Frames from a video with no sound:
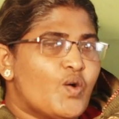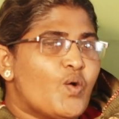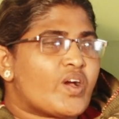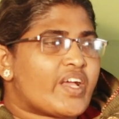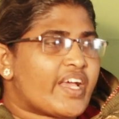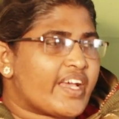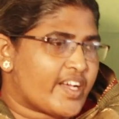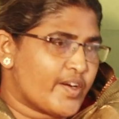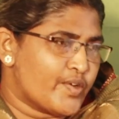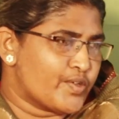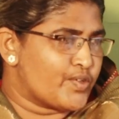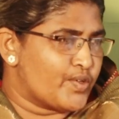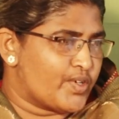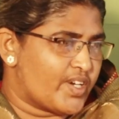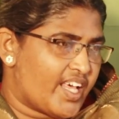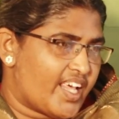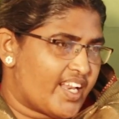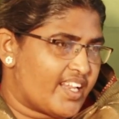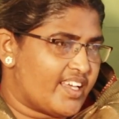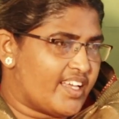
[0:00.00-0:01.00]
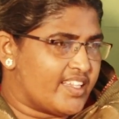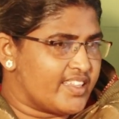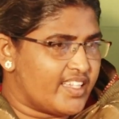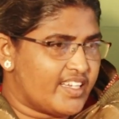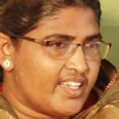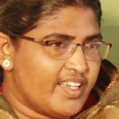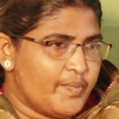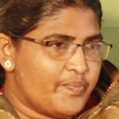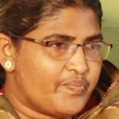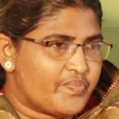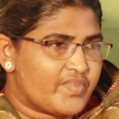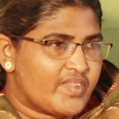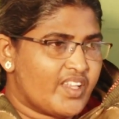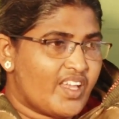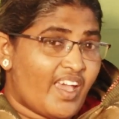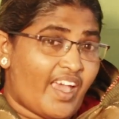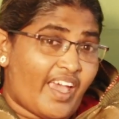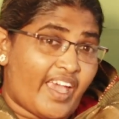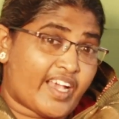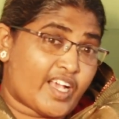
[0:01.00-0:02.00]
ఒక అకౌంట్ ఉండాలి అంతేనా
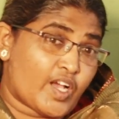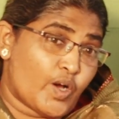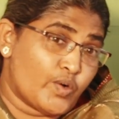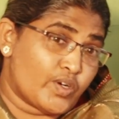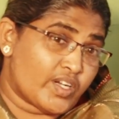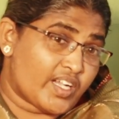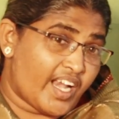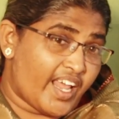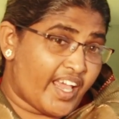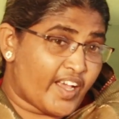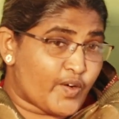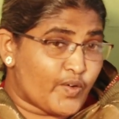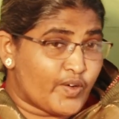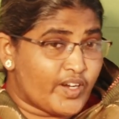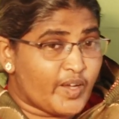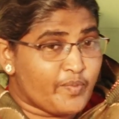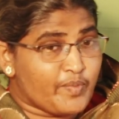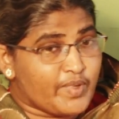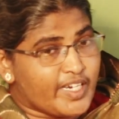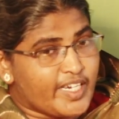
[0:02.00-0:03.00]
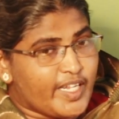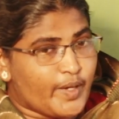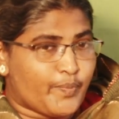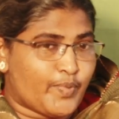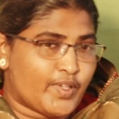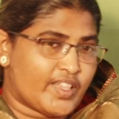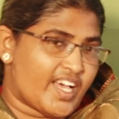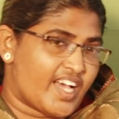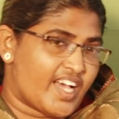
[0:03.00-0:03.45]
అకౌంట్ లేకుండా మీరు డబ్బులు